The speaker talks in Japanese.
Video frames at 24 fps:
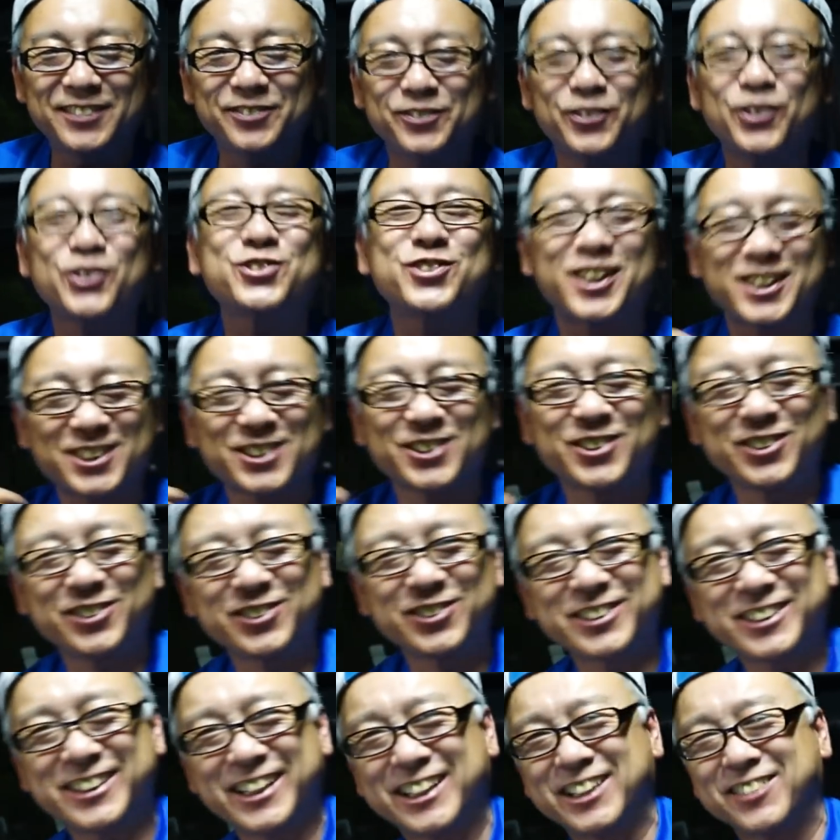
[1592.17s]
僕はそういう
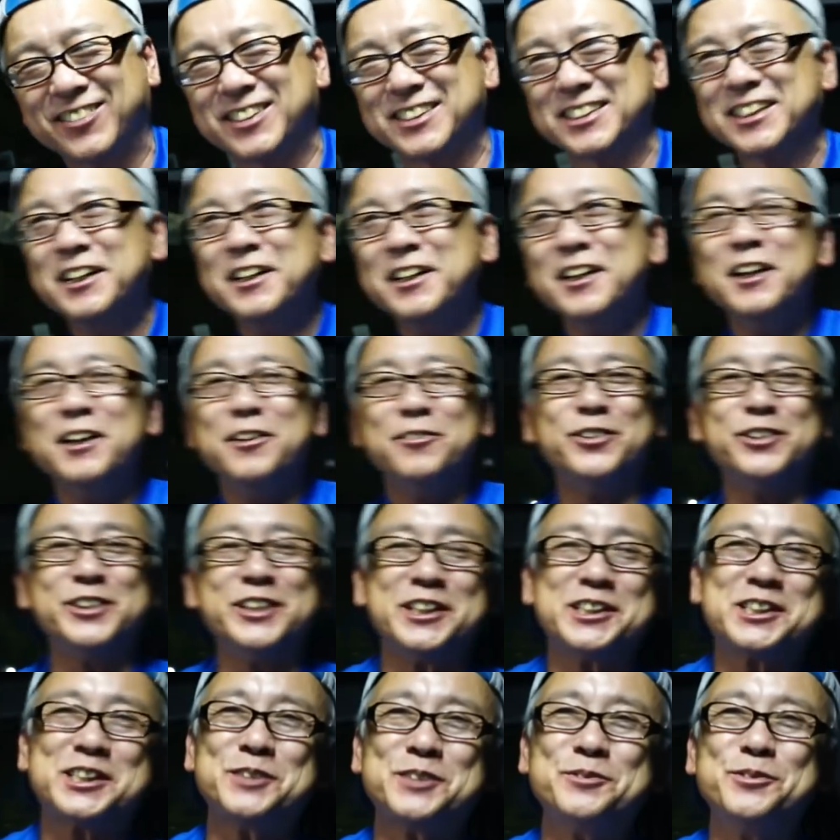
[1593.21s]
風にやってます。もう
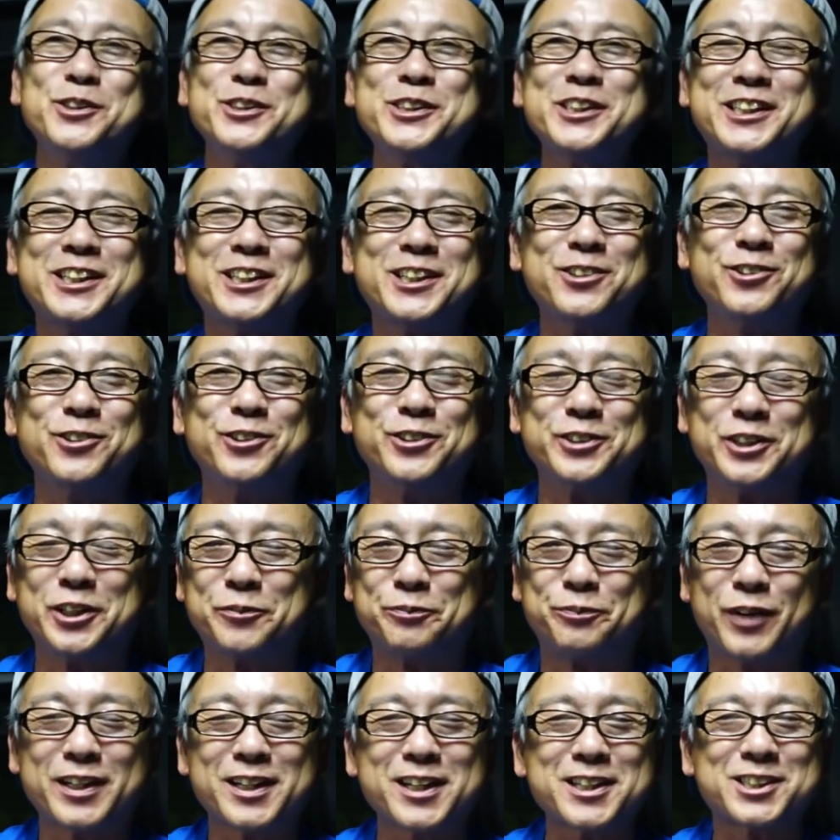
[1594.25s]
ね、絞り機構をね、
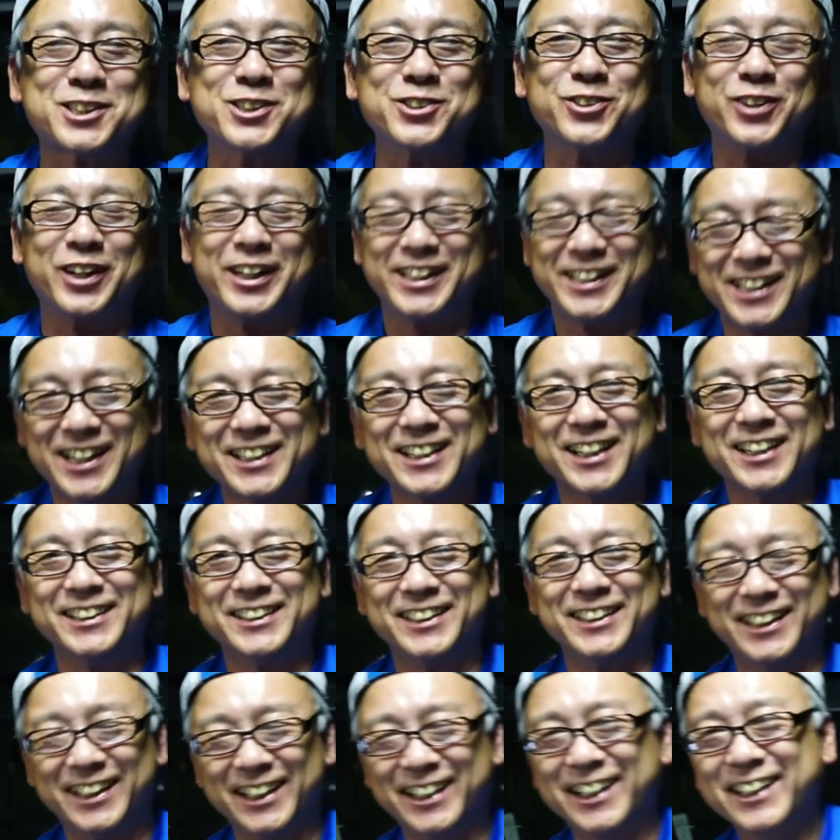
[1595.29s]
ばらすのが嫌な
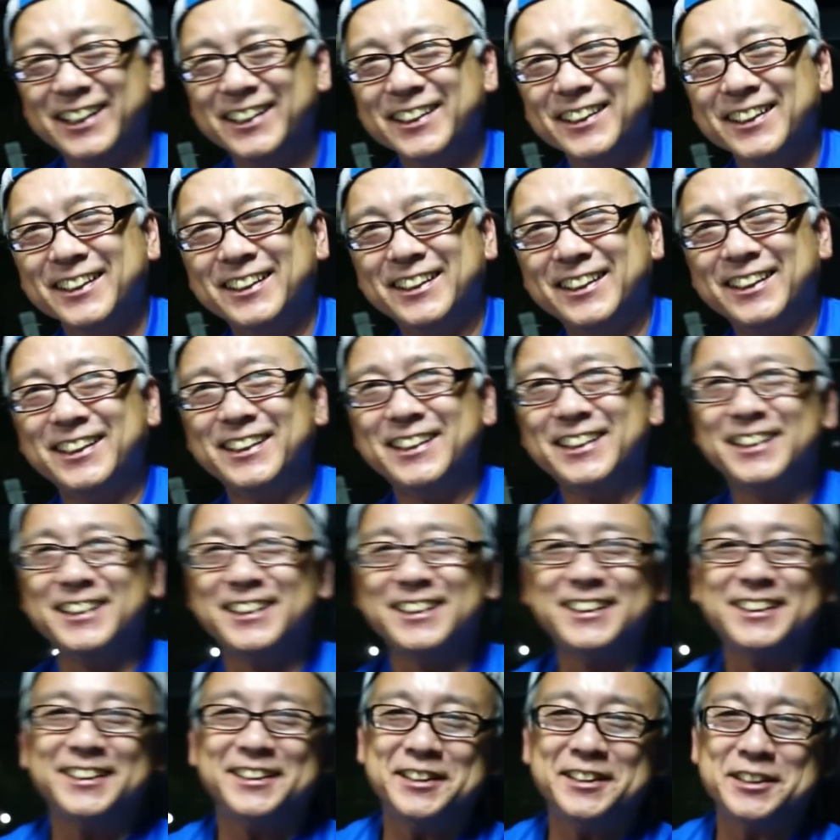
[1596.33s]
んで、
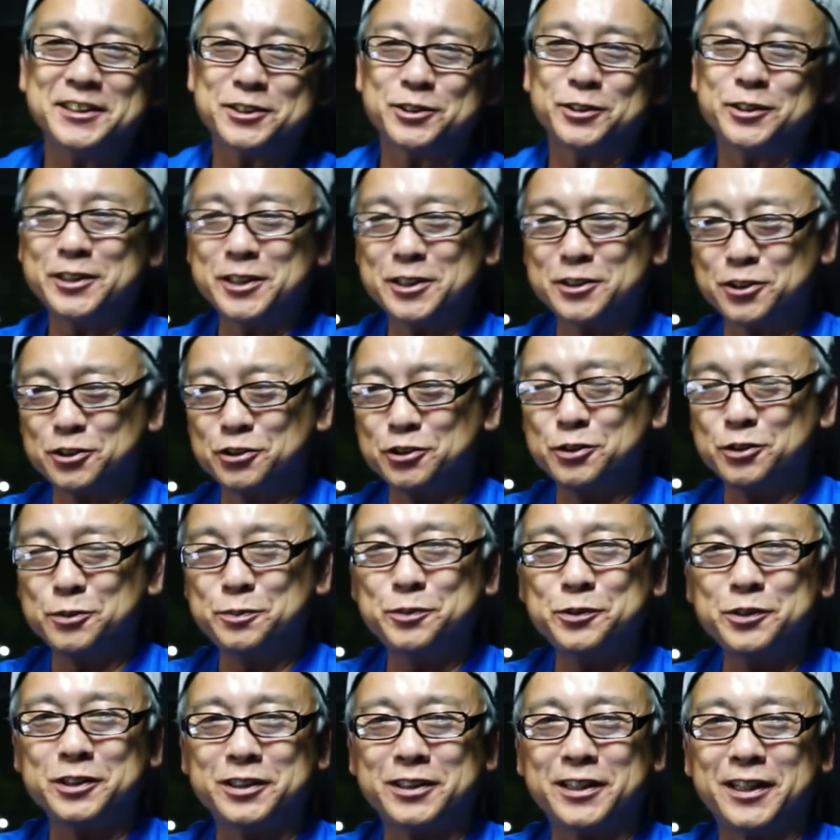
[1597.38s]
えー、で、それで十
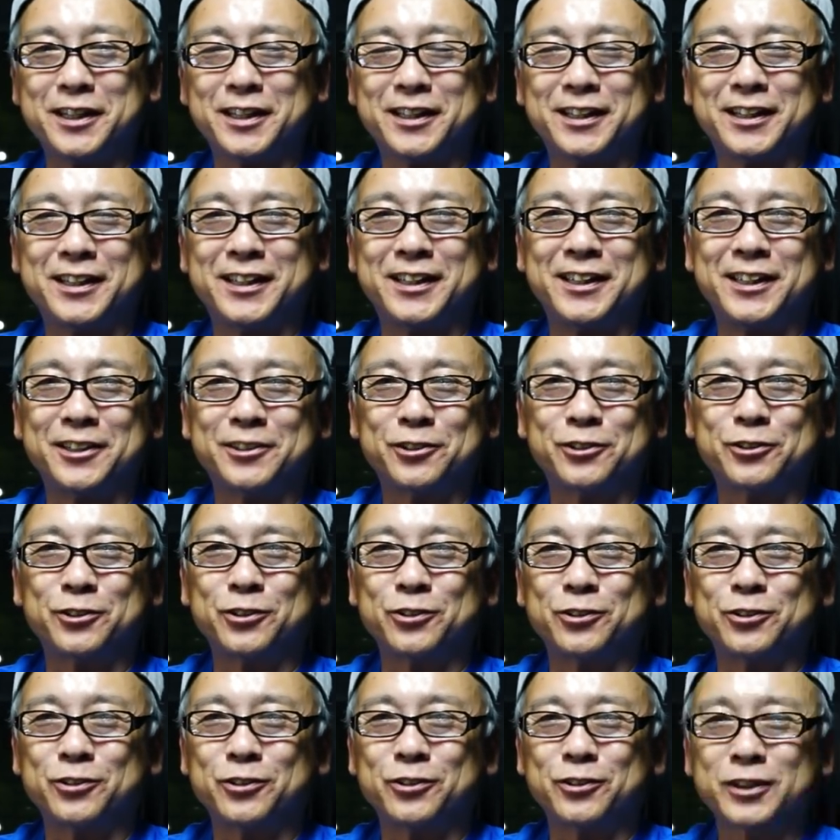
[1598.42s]
分にね、えー、っ
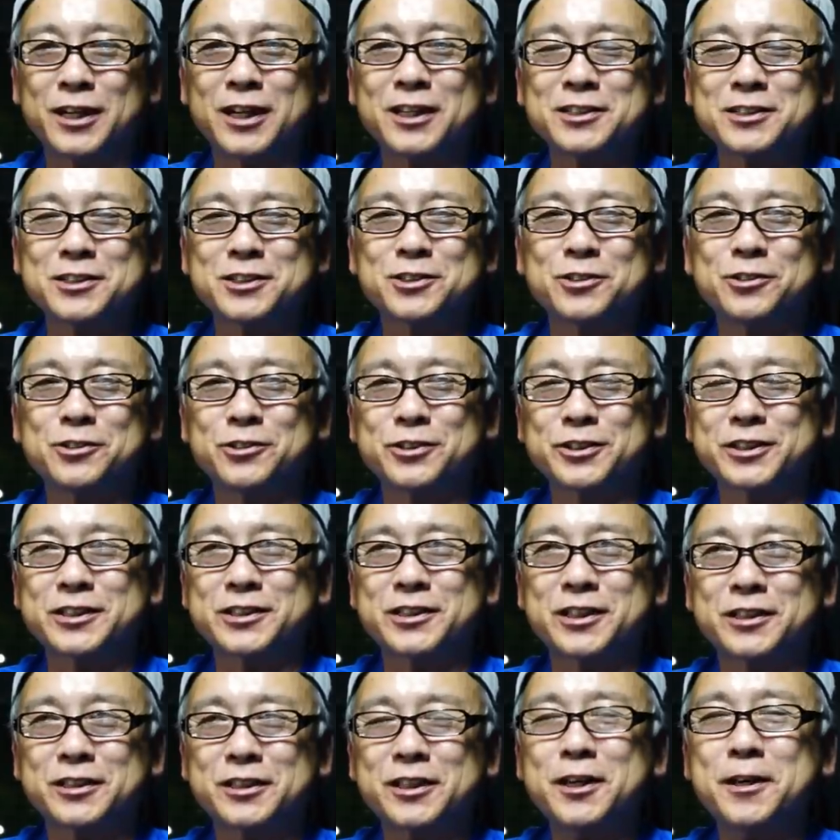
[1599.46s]
と、乾燥さ
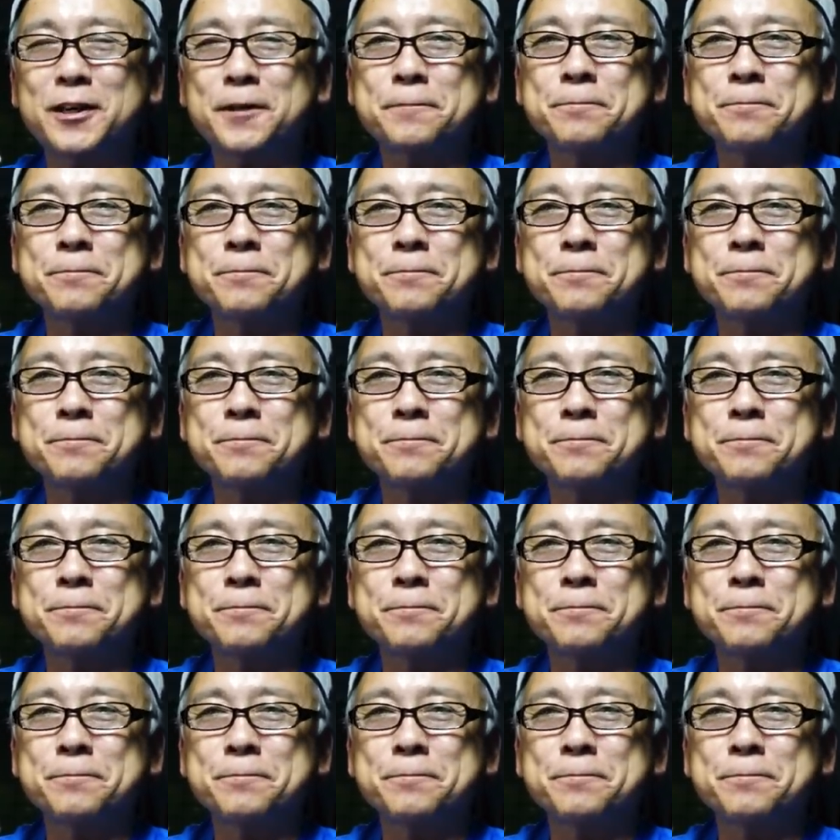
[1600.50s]
せて、